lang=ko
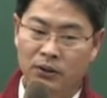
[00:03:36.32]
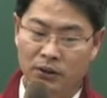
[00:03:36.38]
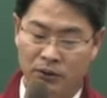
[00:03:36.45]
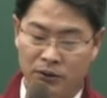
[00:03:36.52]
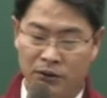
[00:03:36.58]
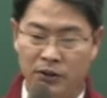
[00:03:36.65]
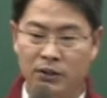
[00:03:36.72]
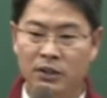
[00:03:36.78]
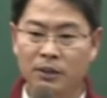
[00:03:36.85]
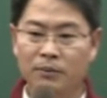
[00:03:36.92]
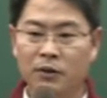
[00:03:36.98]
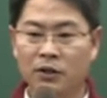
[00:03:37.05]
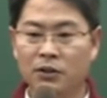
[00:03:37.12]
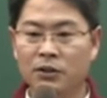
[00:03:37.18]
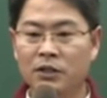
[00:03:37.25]
그리고
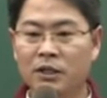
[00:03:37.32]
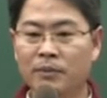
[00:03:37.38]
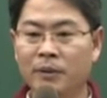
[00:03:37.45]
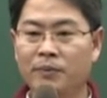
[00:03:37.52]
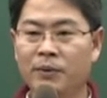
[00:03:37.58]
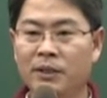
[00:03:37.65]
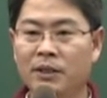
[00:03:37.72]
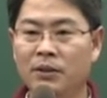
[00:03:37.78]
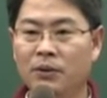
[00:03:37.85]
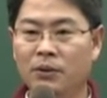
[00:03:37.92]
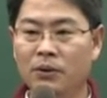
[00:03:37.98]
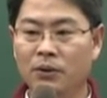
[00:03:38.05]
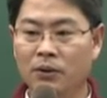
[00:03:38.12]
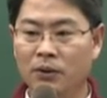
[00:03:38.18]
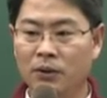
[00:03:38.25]
실체법과 절차법
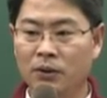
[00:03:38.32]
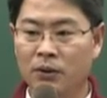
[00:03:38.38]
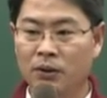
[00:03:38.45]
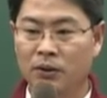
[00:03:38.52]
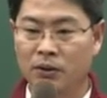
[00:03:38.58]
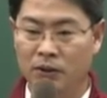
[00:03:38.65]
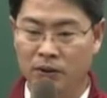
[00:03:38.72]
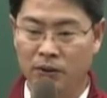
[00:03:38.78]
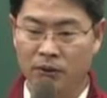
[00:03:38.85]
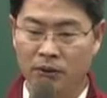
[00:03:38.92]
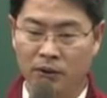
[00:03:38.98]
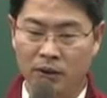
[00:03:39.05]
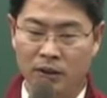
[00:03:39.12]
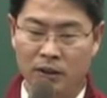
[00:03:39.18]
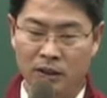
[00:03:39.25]
비교,
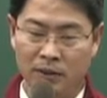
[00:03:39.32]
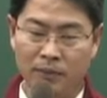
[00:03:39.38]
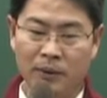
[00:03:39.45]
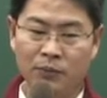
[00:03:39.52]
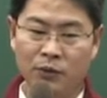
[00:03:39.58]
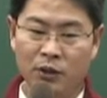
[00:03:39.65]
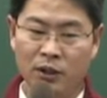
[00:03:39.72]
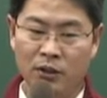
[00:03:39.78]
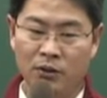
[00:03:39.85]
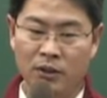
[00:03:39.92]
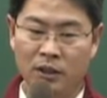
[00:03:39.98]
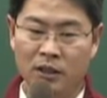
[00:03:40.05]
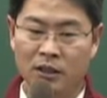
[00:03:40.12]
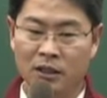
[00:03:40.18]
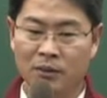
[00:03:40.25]
그리고 자 법률의
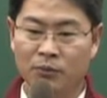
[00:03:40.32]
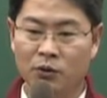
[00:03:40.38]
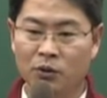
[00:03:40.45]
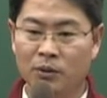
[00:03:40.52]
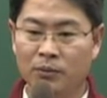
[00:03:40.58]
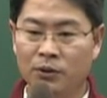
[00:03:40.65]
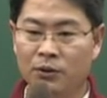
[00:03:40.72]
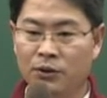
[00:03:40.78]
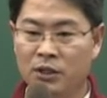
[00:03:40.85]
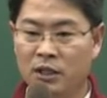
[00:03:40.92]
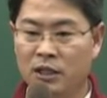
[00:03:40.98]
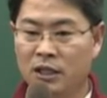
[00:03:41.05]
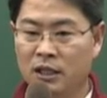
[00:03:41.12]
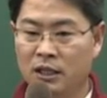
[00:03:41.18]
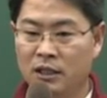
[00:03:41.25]
규정에 의한 물건 변동
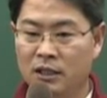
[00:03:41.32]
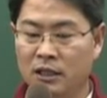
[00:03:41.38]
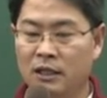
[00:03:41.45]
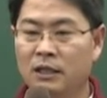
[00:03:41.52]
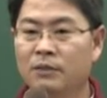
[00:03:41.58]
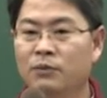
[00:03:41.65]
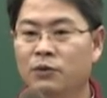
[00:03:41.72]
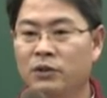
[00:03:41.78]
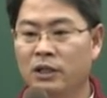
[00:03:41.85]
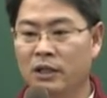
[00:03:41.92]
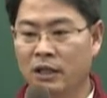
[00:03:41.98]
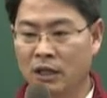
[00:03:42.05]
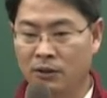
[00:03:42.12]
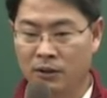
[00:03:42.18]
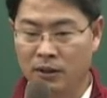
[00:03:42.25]
시기 자 이런 문제를
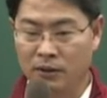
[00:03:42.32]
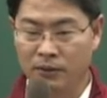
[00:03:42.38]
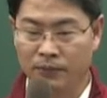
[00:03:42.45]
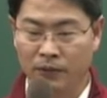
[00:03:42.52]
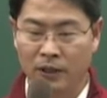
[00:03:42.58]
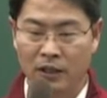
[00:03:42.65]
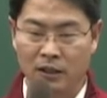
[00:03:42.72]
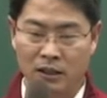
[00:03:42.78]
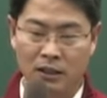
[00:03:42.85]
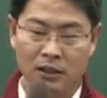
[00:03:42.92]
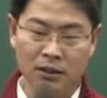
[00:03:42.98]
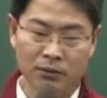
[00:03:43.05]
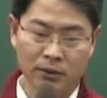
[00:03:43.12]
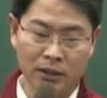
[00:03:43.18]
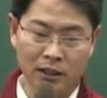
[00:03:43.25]
다룬데요자
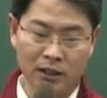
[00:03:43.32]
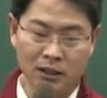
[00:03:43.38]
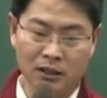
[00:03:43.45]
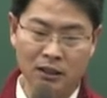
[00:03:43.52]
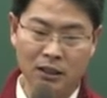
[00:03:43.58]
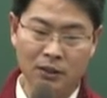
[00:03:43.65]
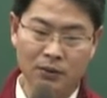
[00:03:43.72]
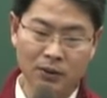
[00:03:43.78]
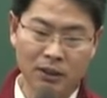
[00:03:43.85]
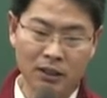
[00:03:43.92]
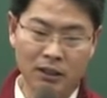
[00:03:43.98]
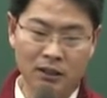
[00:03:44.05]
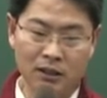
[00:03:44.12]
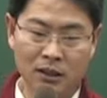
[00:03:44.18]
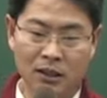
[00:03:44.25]
일단 우리가 등기할
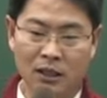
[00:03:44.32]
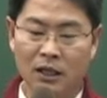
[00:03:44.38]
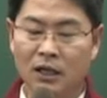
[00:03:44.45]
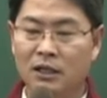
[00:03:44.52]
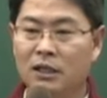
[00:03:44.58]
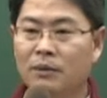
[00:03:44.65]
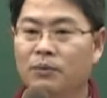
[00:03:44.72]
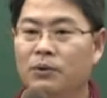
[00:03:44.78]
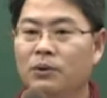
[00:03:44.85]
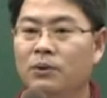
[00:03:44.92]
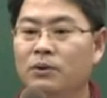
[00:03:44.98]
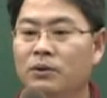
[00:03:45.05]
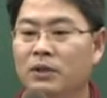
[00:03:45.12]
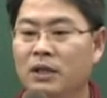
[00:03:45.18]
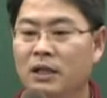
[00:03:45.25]
권리에서 자
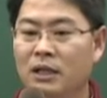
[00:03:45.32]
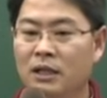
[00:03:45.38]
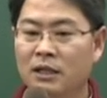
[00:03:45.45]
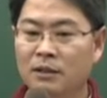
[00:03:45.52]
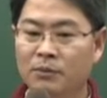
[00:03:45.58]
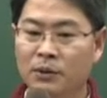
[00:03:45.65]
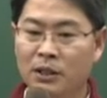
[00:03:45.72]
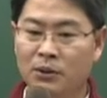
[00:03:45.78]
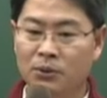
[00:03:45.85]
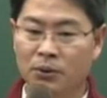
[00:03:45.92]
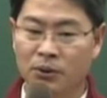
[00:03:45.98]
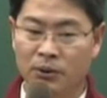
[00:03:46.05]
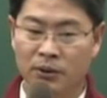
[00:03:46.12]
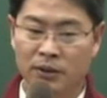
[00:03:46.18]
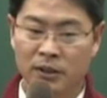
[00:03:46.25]
부동산의 일부의
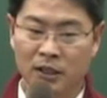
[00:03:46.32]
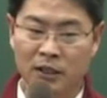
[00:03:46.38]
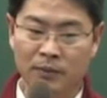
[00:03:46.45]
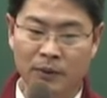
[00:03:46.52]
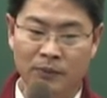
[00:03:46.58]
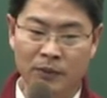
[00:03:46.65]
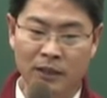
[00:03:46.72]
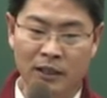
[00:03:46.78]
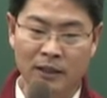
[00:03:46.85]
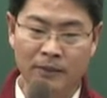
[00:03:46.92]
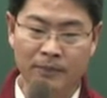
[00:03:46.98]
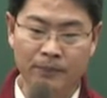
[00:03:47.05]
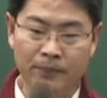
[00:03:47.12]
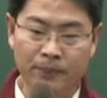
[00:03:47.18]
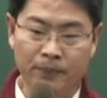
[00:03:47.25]
소유권
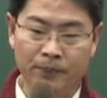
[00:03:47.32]
성립합니까?